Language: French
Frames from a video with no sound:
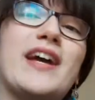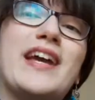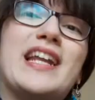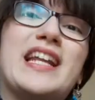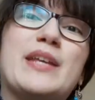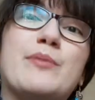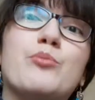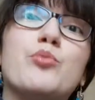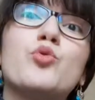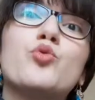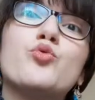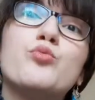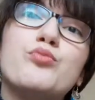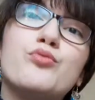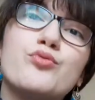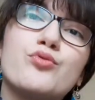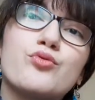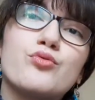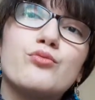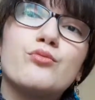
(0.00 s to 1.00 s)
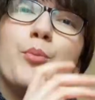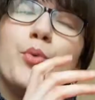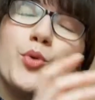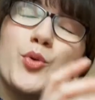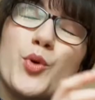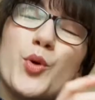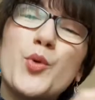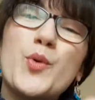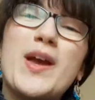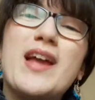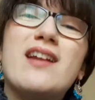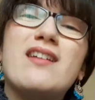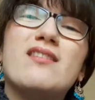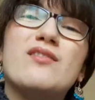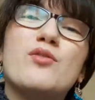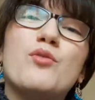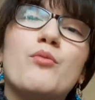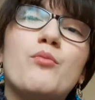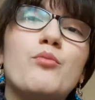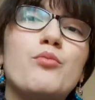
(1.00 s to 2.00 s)
Elle est beaucoup plus sombre, plus cruelle,
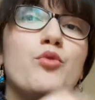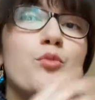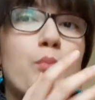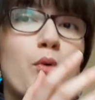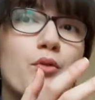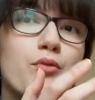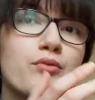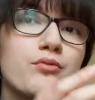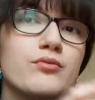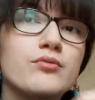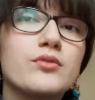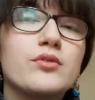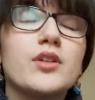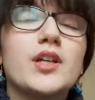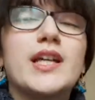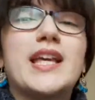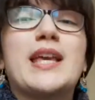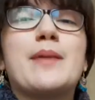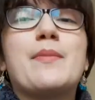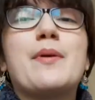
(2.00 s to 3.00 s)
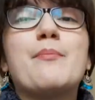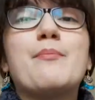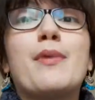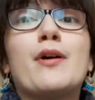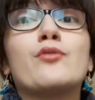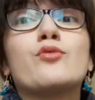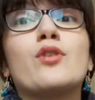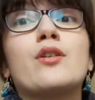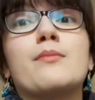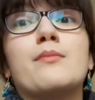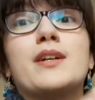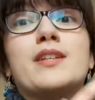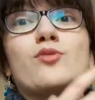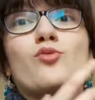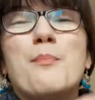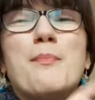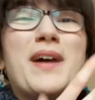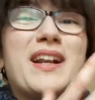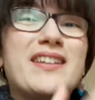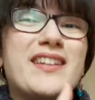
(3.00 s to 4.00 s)
plus profonde, et même parfois à base
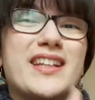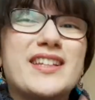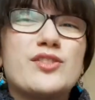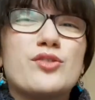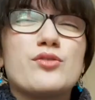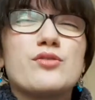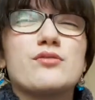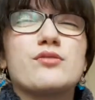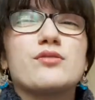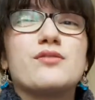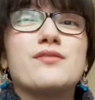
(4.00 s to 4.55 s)
de maltraitance